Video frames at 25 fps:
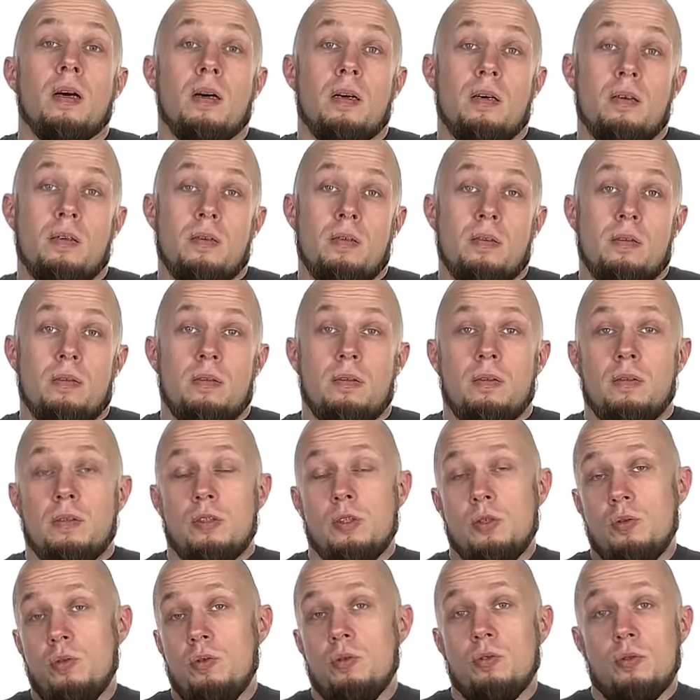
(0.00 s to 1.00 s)
Э,
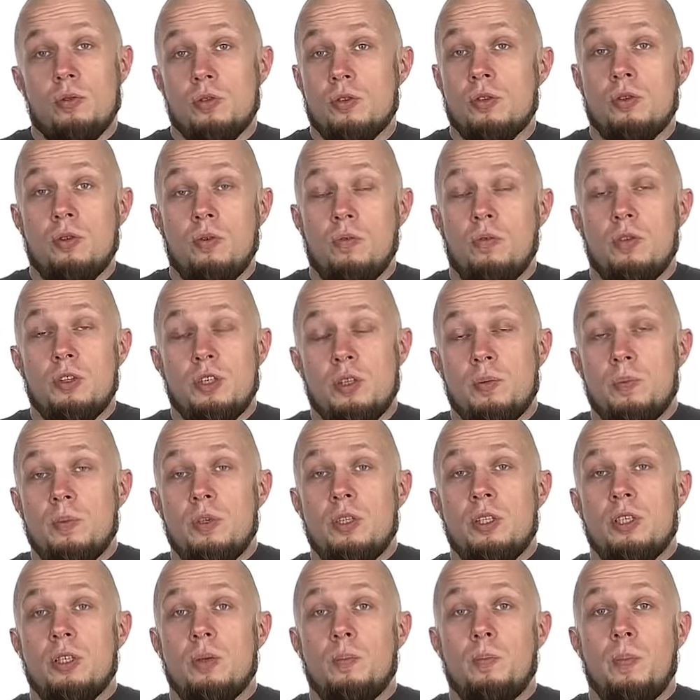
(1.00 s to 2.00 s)
стоит он
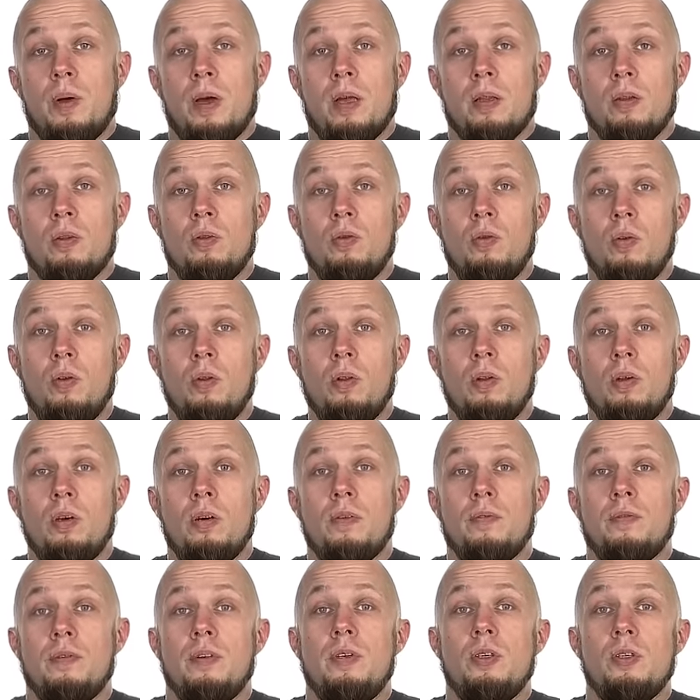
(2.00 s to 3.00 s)
185
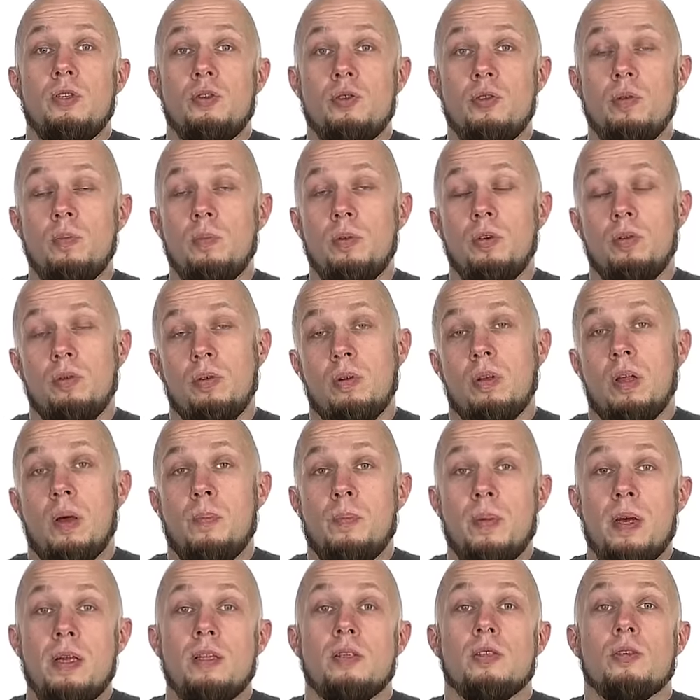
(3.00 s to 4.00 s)
долларов и собран он
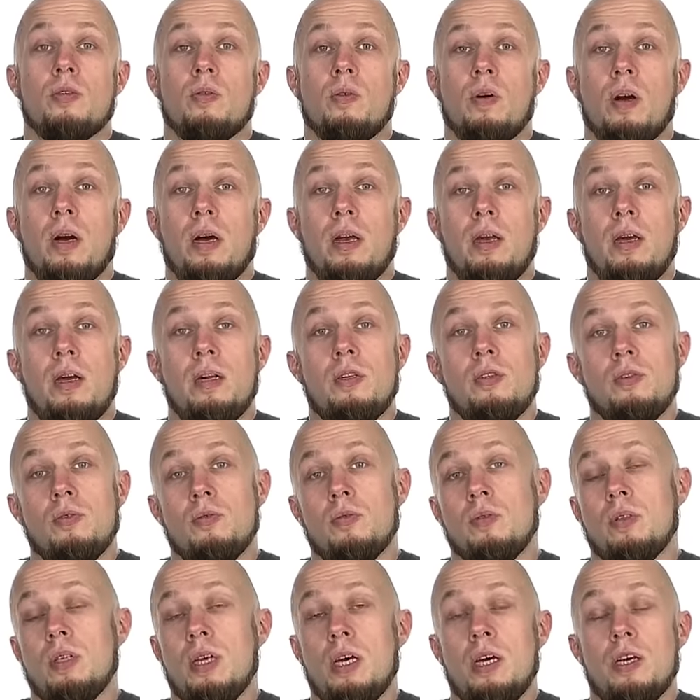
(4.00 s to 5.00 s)
опять с
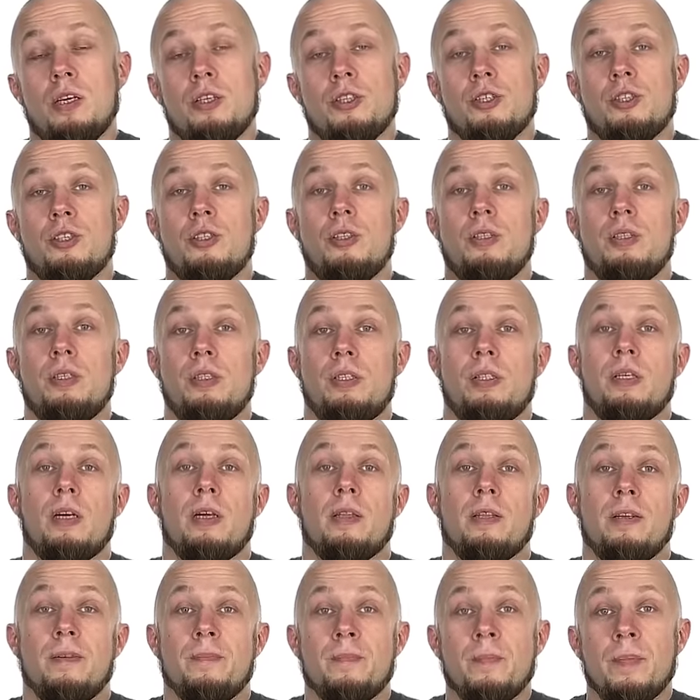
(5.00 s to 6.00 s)
рукоятью на
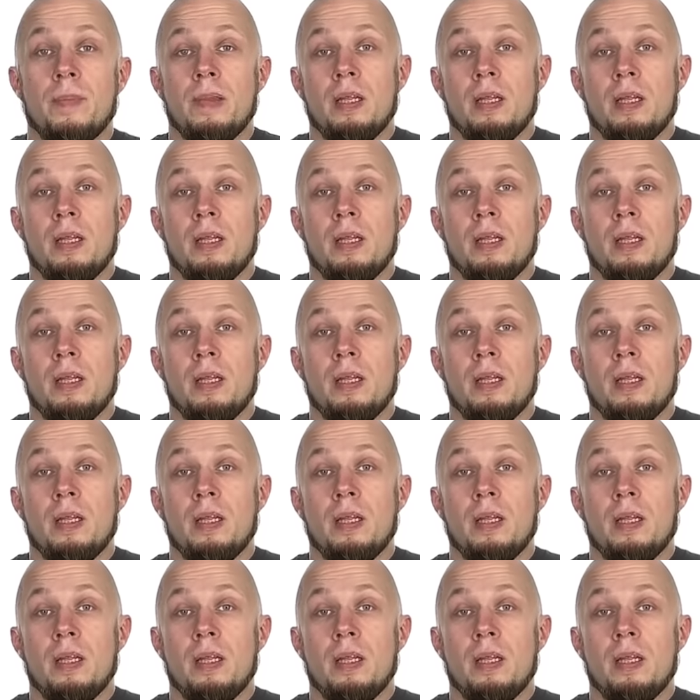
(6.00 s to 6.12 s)
G10.